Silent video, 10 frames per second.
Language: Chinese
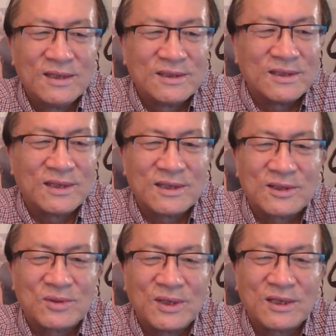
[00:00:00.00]
这个
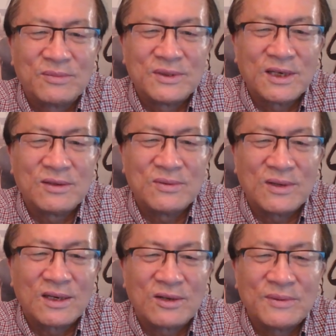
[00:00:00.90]
所以他不在乎
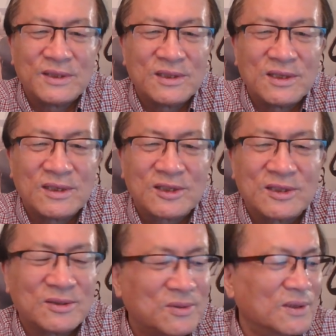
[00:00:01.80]
啊老百姓的
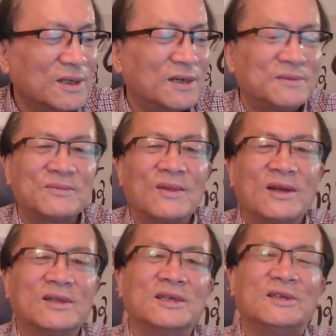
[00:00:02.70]
死活呀。
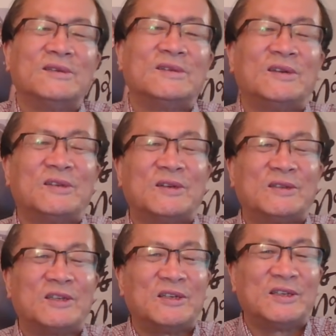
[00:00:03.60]
但现在这个
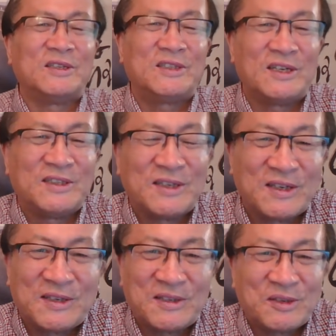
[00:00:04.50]
整个的战争
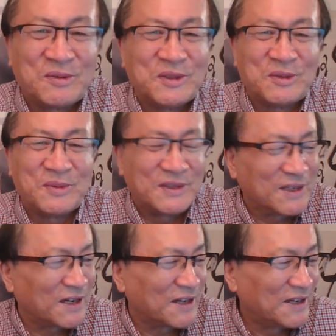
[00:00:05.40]
啊和过去不一
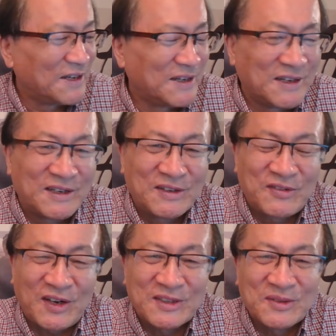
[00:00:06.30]
样了，
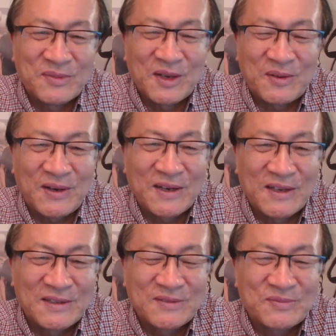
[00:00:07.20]
发生变化
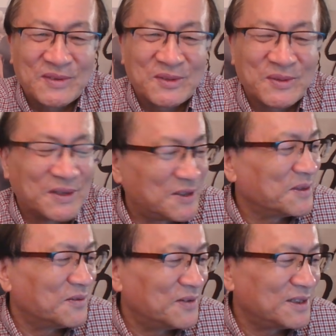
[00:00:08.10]
了。所以这
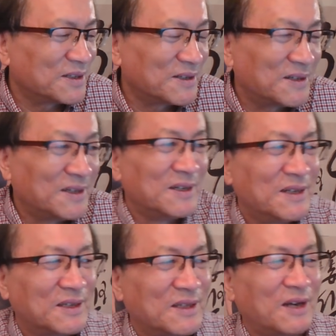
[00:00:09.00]
篇文章的
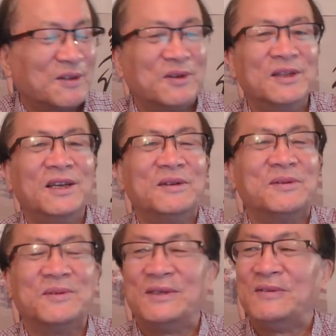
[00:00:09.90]
谈到的内
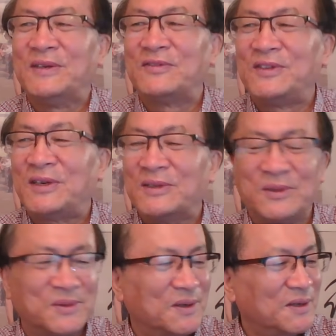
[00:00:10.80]
容，我认为也非常
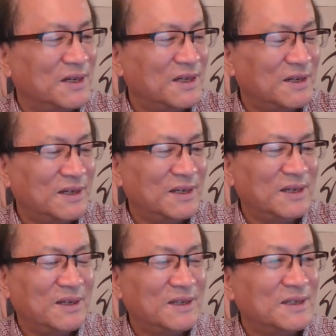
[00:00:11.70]
重要啊。
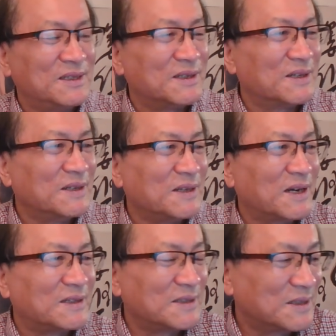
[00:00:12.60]
这个你
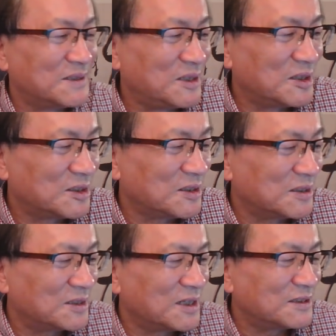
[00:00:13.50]
看，这个这次这
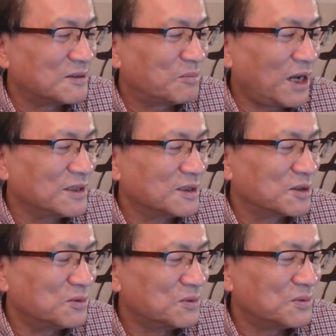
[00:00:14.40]
个战争，巴以
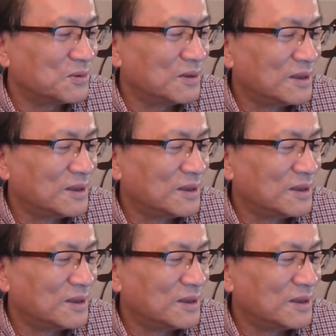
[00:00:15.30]
冲突，